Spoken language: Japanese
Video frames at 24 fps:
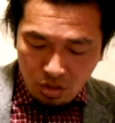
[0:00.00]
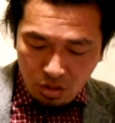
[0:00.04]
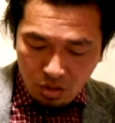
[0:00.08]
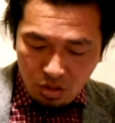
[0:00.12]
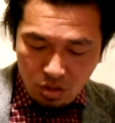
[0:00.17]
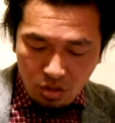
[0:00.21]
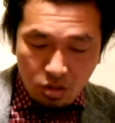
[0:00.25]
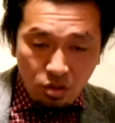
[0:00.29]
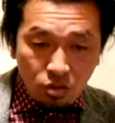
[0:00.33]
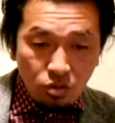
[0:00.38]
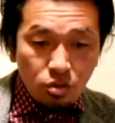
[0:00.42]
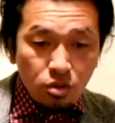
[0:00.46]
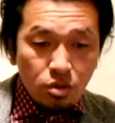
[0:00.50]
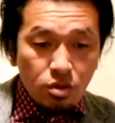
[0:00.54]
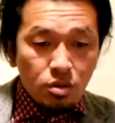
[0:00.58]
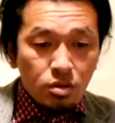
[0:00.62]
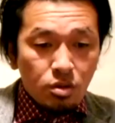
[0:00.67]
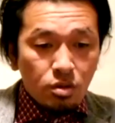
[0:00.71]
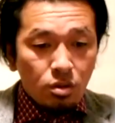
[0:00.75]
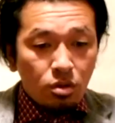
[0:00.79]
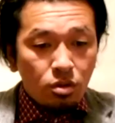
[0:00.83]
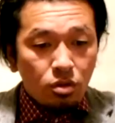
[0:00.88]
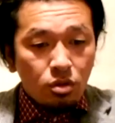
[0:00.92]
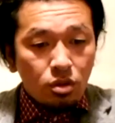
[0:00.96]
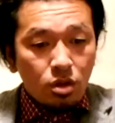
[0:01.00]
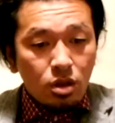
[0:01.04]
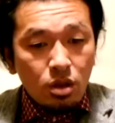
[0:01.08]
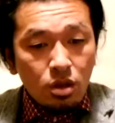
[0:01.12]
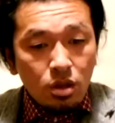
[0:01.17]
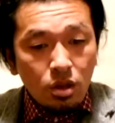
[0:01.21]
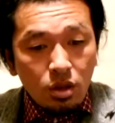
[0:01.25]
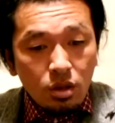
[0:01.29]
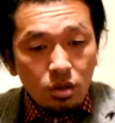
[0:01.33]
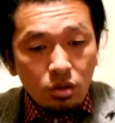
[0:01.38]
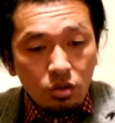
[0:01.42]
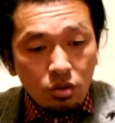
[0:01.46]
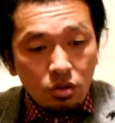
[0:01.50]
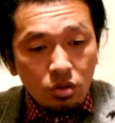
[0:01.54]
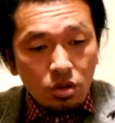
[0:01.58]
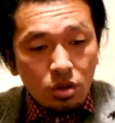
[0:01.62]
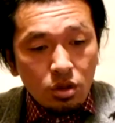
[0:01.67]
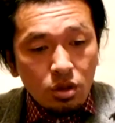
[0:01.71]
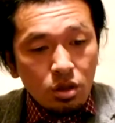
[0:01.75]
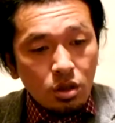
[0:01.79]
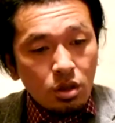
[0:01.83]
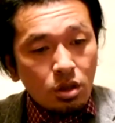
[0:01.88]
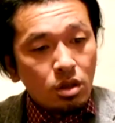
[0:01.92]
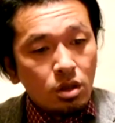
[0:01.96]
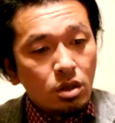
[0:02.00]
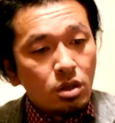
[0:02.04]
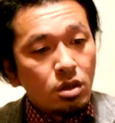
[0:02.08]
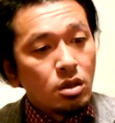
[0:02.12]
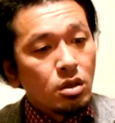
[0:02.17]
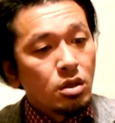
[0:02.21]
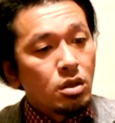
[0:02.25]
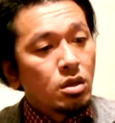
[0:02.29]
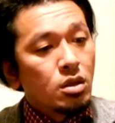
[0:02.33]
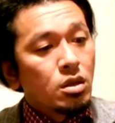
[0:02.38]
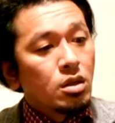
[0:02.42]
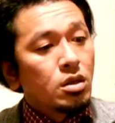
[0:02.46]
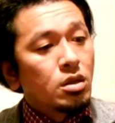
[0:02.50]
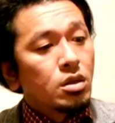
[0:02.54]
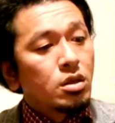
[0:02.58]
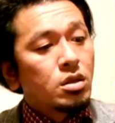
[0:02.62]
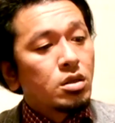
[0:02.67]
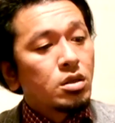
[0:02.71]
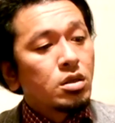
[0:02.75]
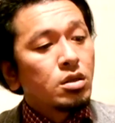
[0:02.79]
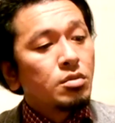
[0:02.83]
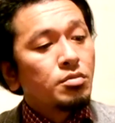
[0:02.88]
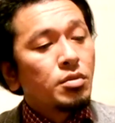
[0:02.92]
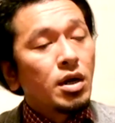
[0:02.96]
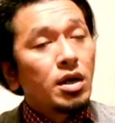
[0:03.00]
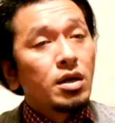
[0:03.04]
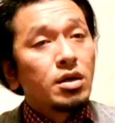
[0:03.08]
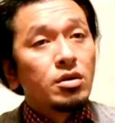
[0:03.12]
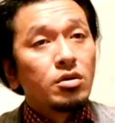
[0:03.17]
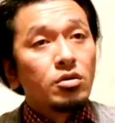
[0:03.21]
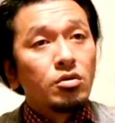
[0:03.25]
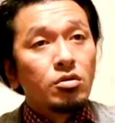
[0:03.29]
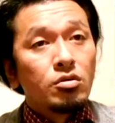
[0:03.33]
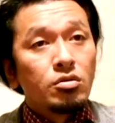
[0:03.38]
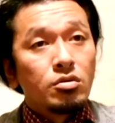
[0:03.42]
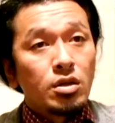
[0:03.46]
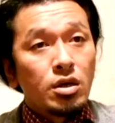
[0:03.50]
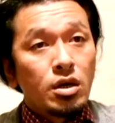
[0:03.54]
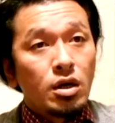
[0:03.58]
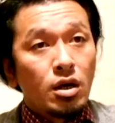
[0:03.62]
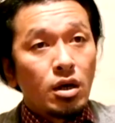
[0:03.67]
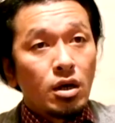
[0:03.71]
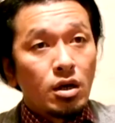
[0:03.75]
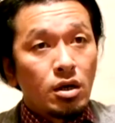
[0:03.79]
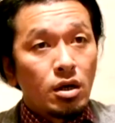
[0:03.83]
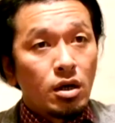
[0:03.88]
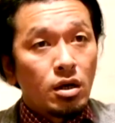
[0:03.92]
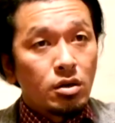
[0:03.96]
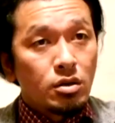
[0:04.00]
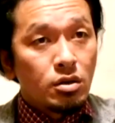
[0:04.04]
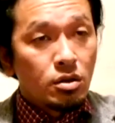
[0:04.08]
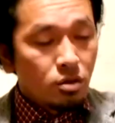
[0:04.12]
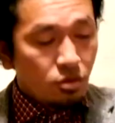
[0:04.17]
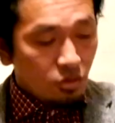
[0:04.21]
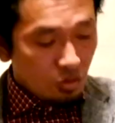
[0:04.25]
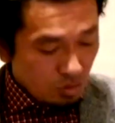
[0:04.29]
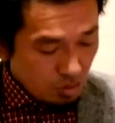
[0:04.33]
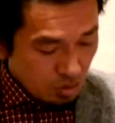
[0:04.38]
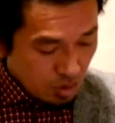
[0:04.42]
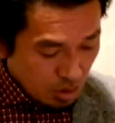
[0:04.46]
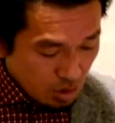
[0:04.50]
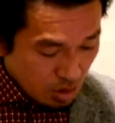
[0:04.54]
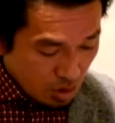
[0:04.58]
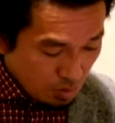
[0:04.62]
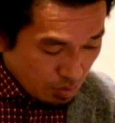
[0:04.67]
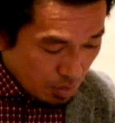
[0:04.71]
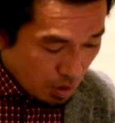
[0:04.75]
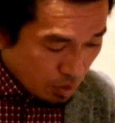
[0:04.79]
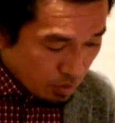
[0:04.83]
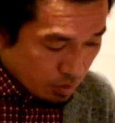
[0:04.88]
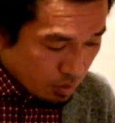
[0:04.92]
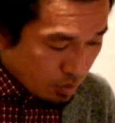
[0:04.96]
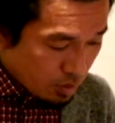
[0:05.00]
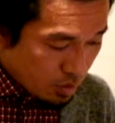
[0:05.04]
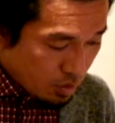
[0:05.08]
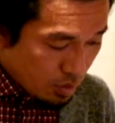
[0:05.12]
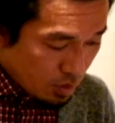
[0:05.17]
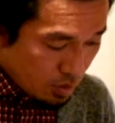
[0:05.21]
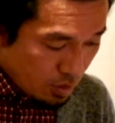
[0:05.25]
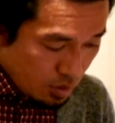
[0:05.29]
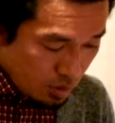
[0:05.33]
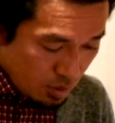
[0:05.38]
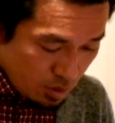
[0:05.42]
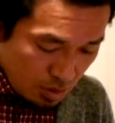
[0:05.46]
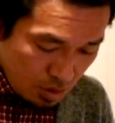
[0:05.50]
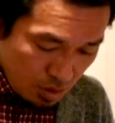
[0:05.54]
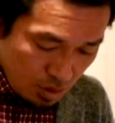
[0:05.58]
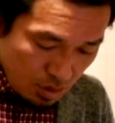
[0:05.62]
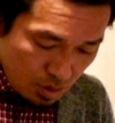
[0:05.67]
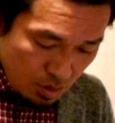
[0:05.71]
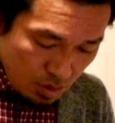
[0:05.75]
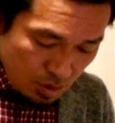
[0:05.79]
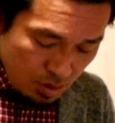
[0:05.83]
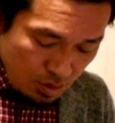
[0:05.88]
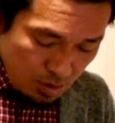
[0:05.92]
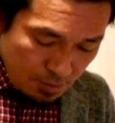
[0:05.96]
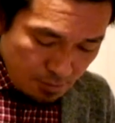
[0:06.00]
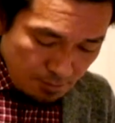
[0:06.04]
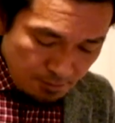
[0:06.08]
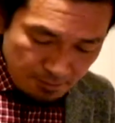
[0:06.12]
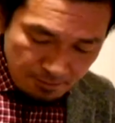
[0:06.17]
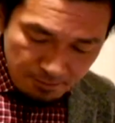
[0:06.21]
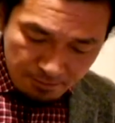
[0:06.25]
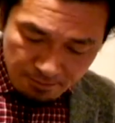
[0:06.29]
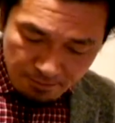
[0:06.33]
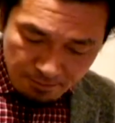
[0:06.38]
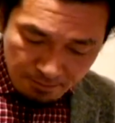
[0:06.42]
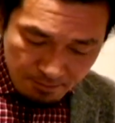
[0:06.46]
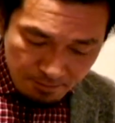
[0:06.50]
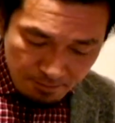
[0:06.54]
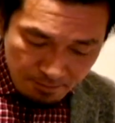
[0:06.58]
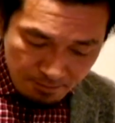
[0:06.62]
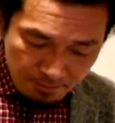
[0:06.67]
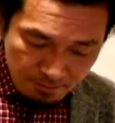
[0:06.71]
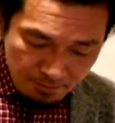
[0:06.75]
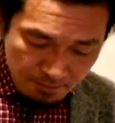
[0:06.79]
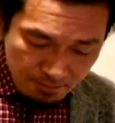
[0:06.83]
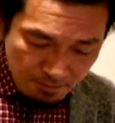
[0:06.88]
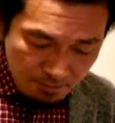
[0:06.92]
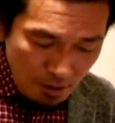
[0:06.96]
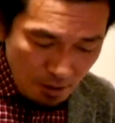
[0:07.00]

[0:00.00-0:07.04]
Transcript: 音質時計どっち1番をじゃあ楽器の方に入れますうーん